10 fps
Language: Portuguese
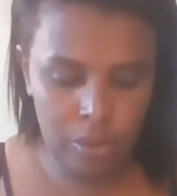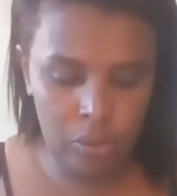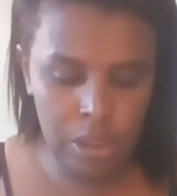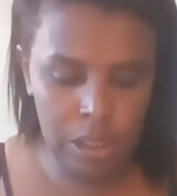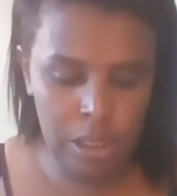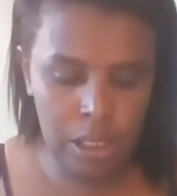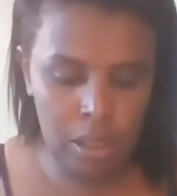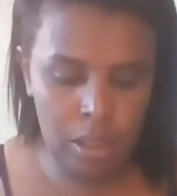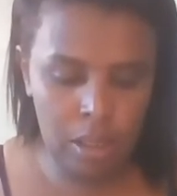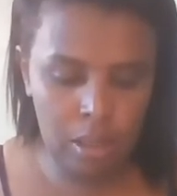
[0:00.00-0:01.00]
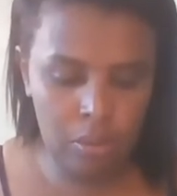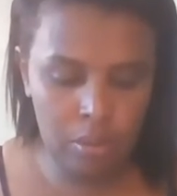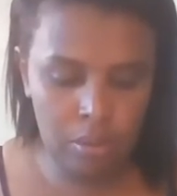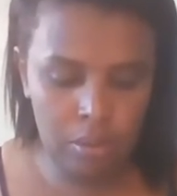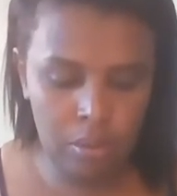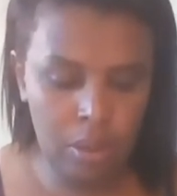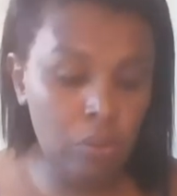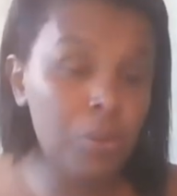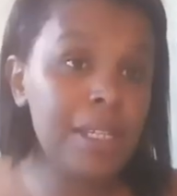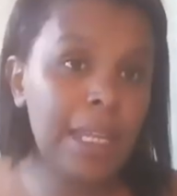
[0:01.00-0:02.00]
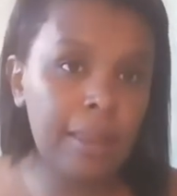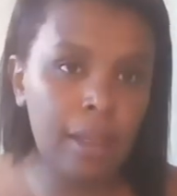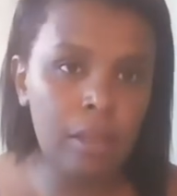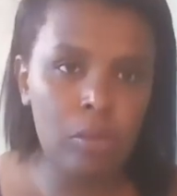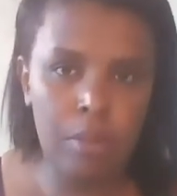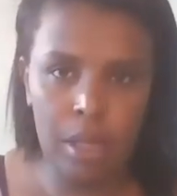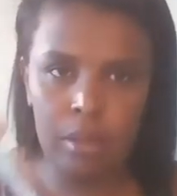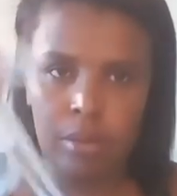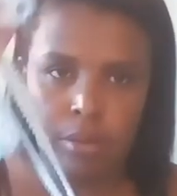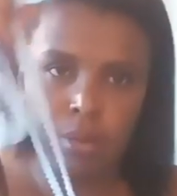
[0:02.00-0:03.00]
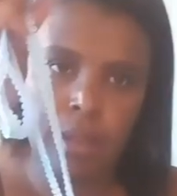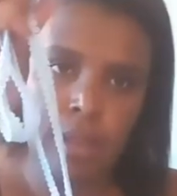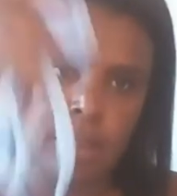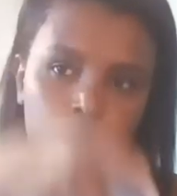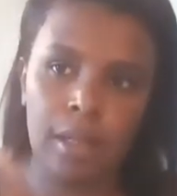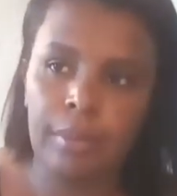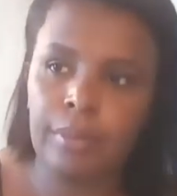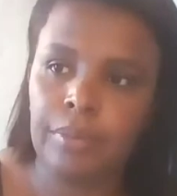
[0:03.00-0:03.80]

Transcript: 2,70 não, 1,70 o metro desse aqui.